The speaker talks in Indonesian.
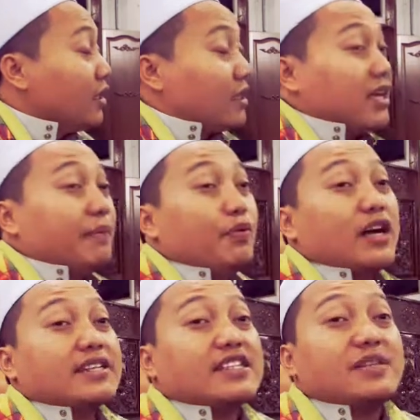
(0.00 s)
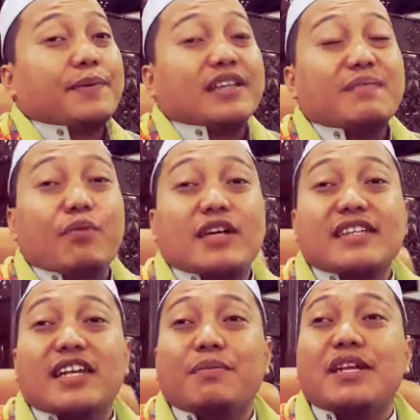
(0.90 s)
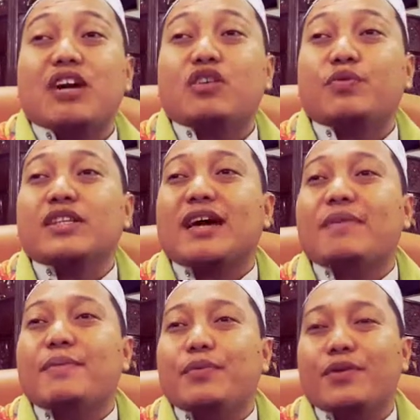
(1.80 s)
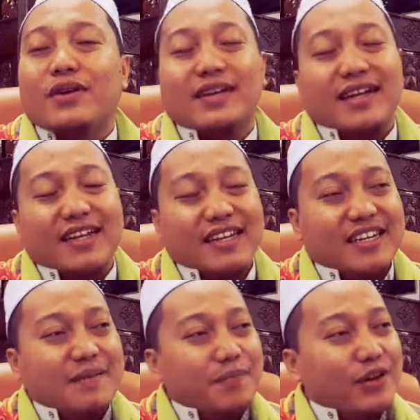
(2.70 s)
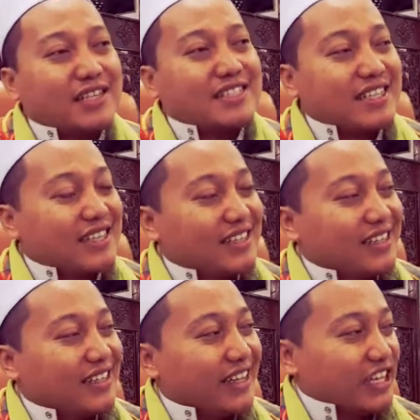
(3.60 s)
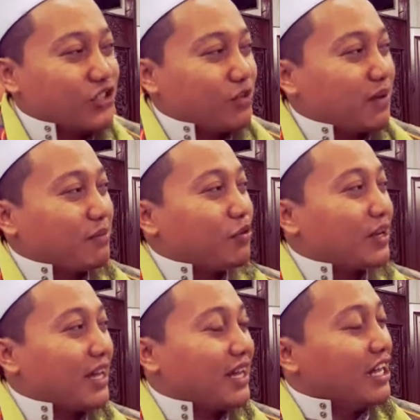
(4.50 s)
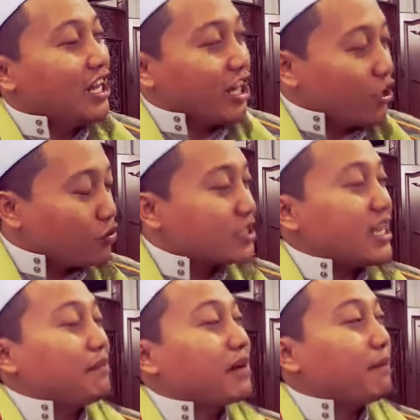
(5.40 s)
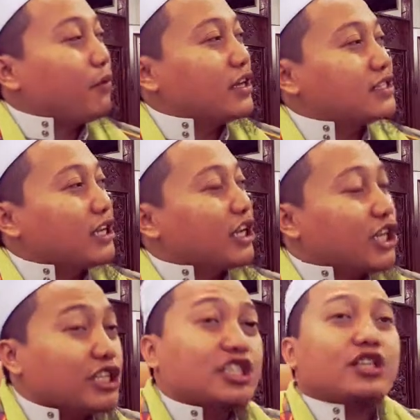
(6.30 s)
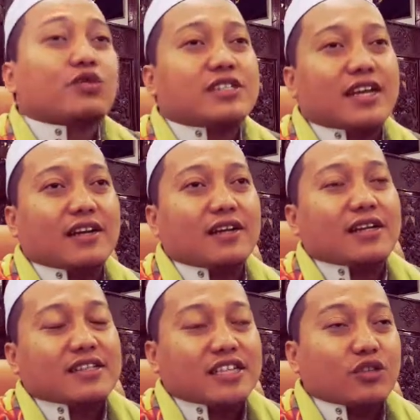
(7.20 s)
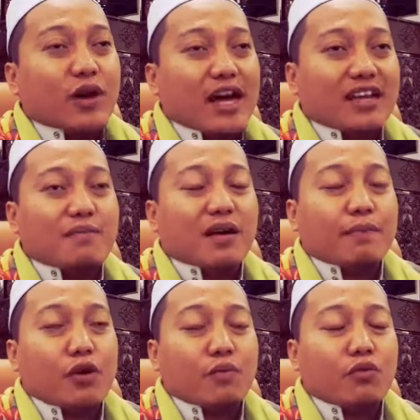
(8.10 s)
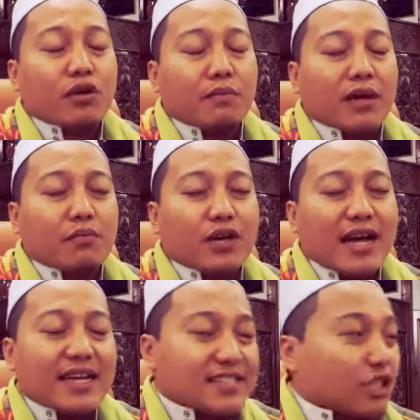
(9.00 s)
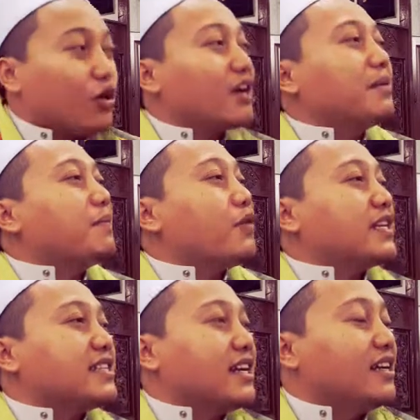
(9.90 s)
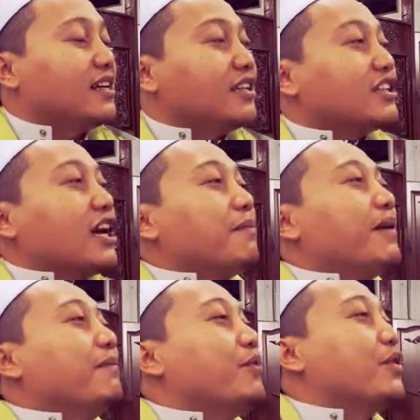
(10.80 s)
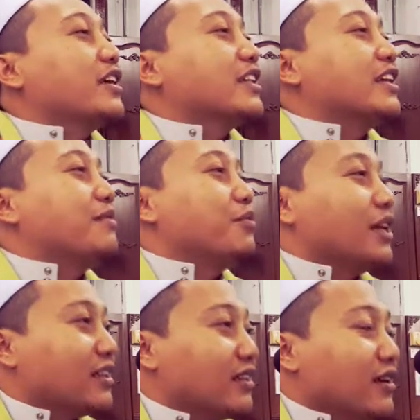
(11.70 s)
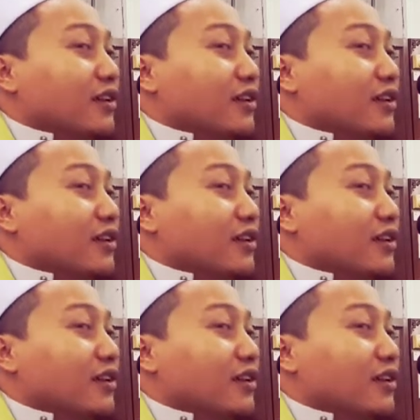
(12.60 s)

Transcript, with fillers: Nak puasa seperti puasa Nabi Daud pun tak mampu. Hari ini puasa, esok berbuka, lusa berpuasa lagi dan seterusnya. Satu hari berbuka, satu hari berpuasa. Tak mampu kita nak buat